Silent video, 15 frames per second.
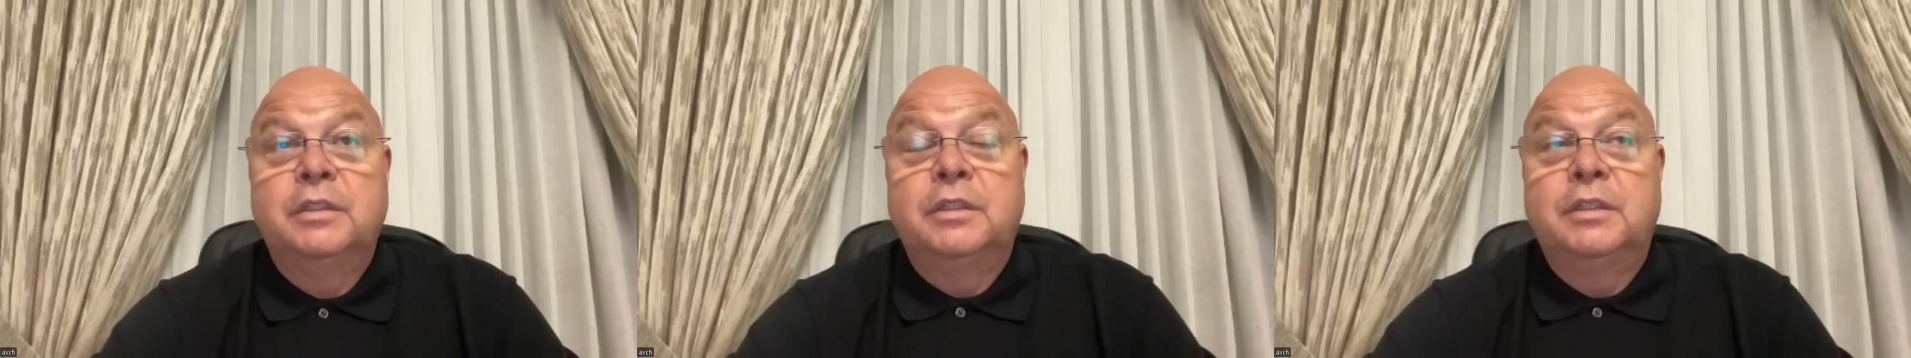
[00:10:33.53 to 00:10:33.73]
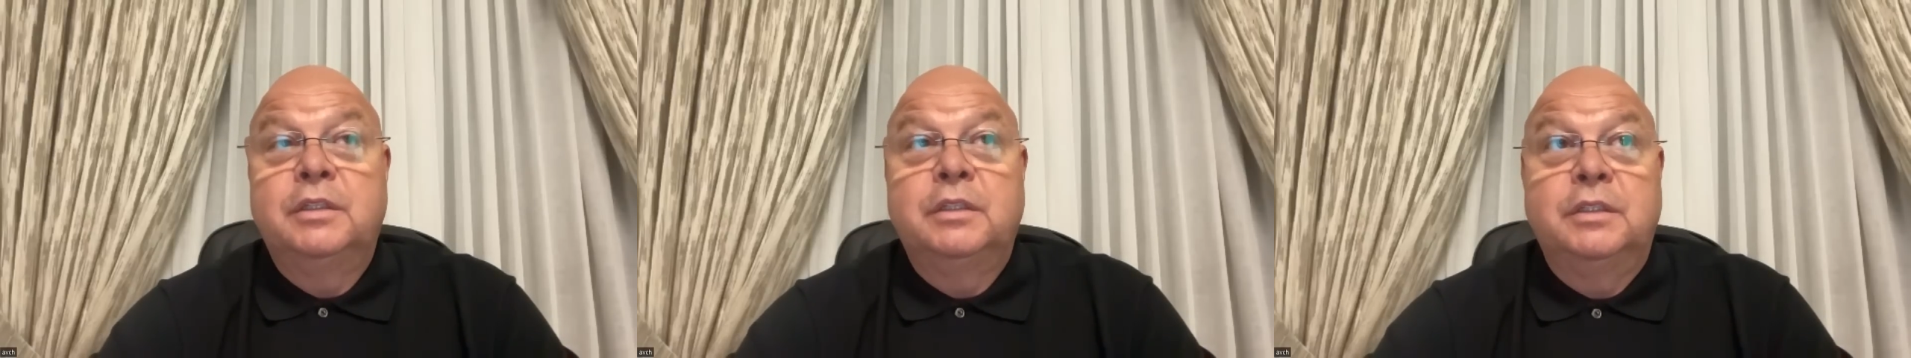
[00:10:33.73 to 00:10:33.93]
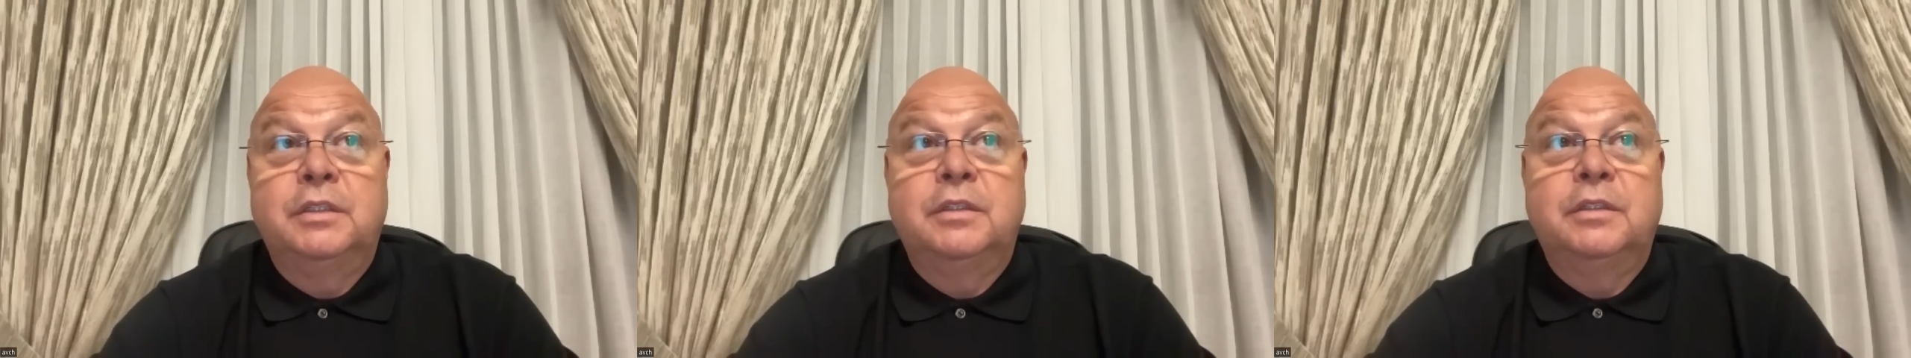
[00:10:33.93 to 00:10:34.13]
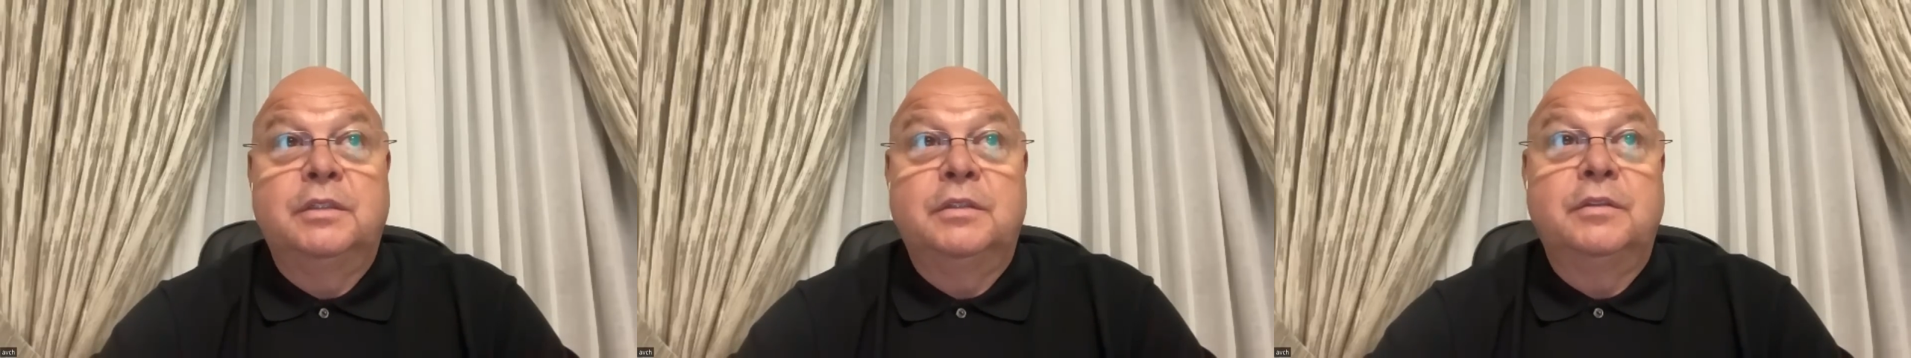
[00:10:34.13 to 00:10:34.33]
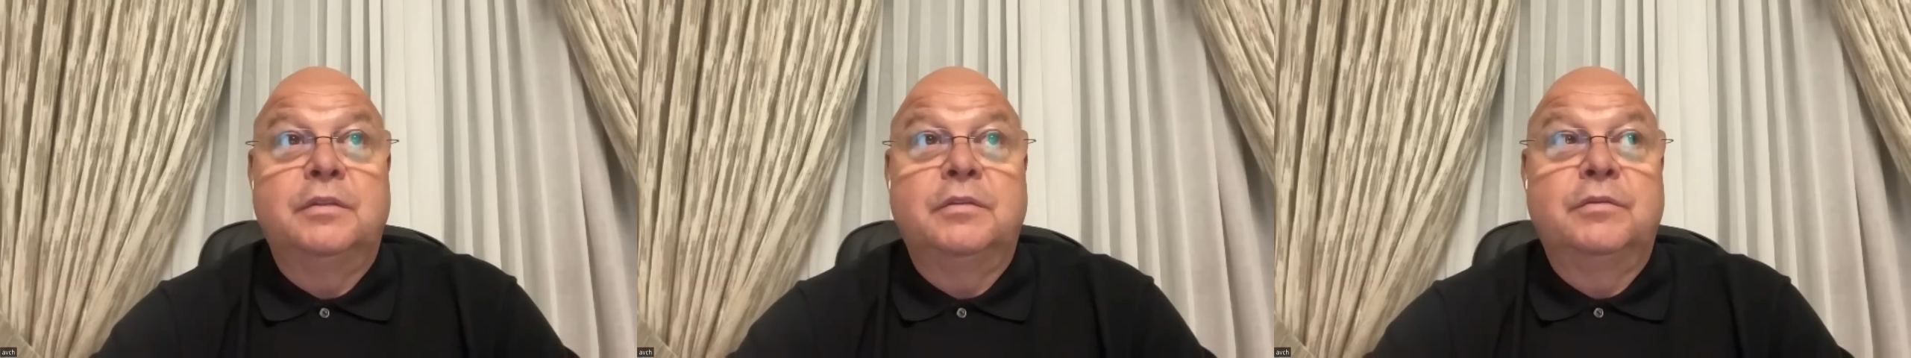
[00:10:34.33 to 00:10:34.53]

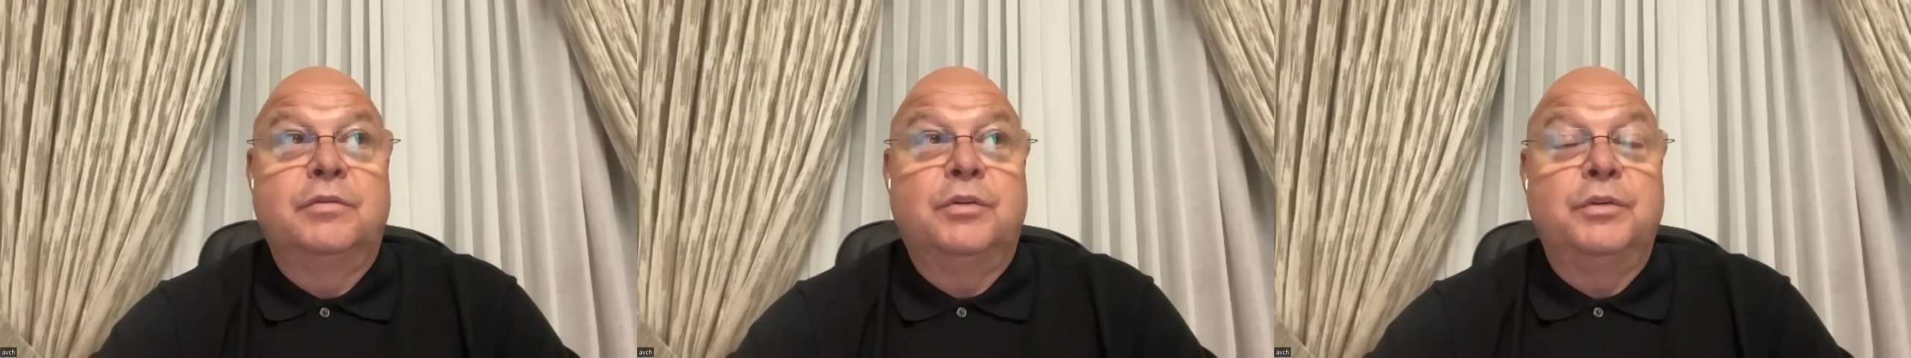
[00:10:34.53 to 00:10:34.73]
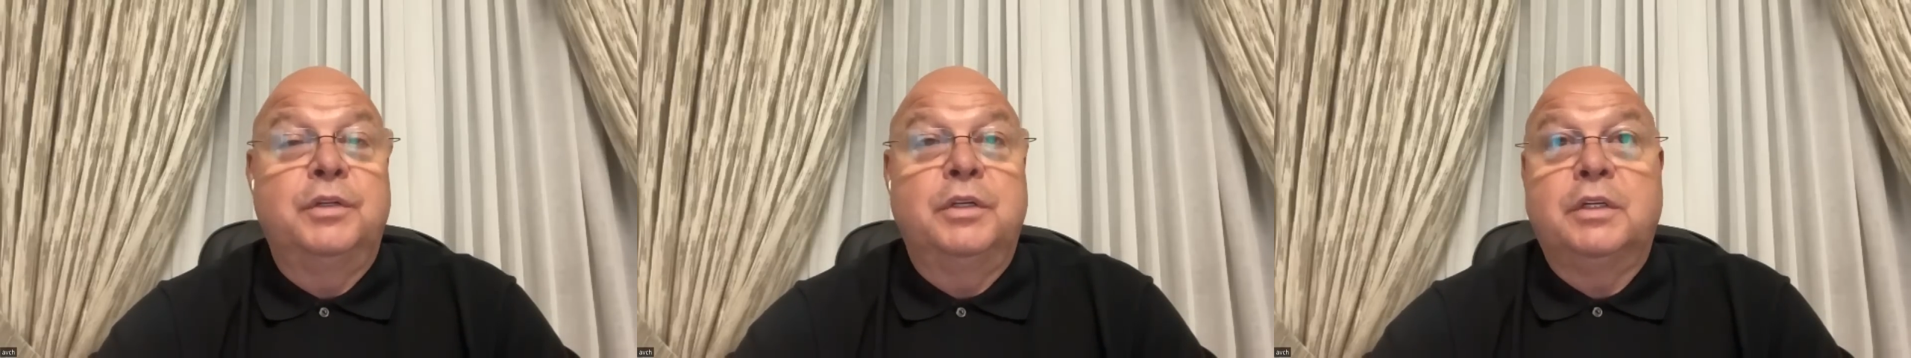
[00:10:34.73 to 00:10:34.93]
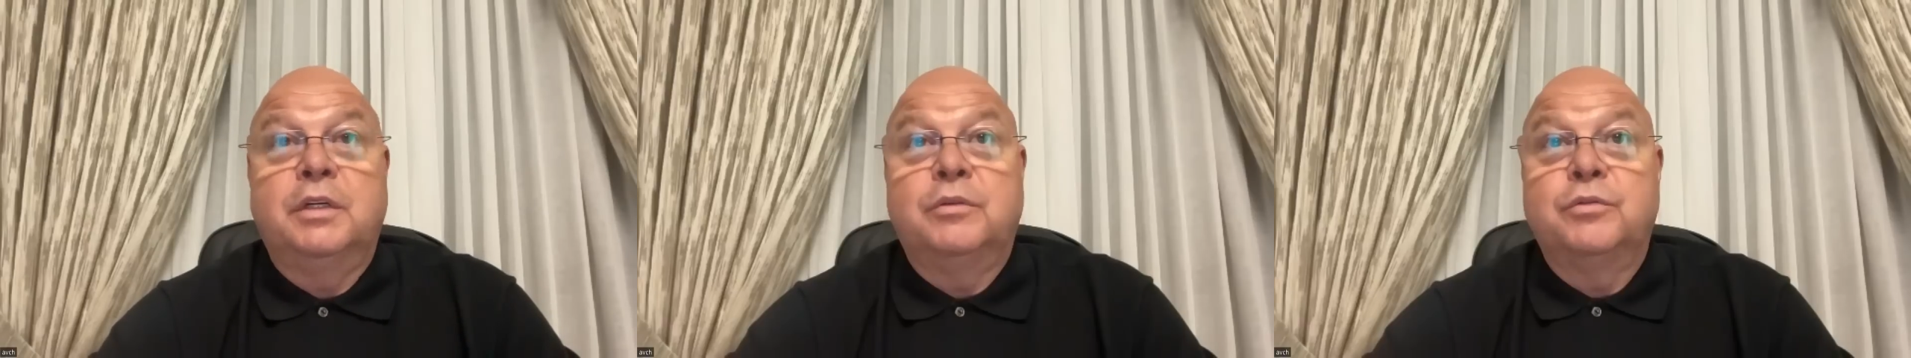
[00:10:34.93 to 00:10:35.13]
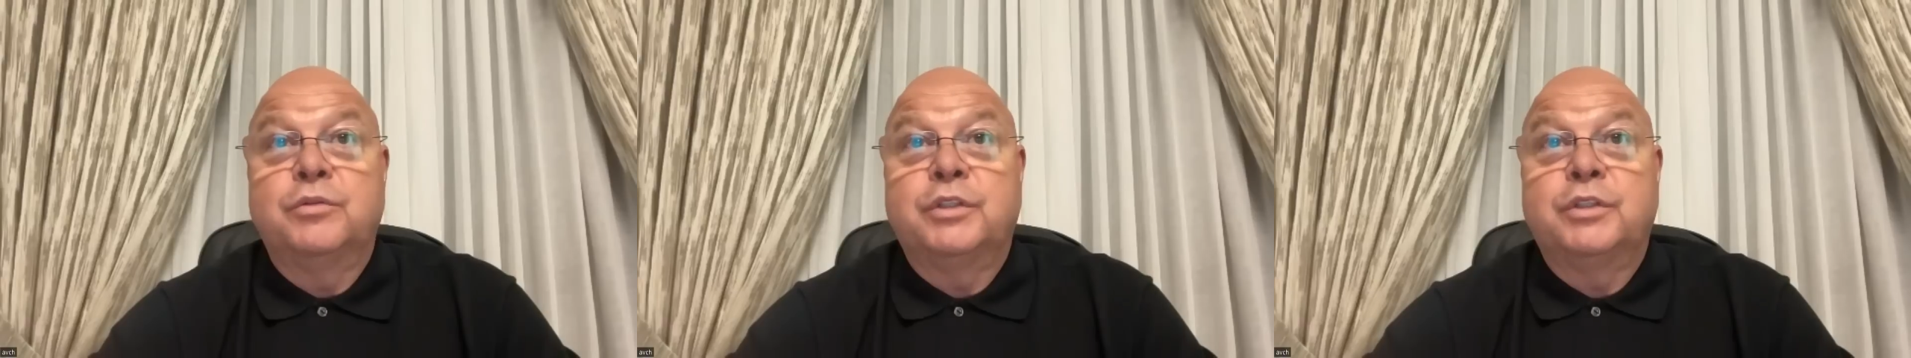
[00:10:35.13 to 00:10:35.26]
и вроде как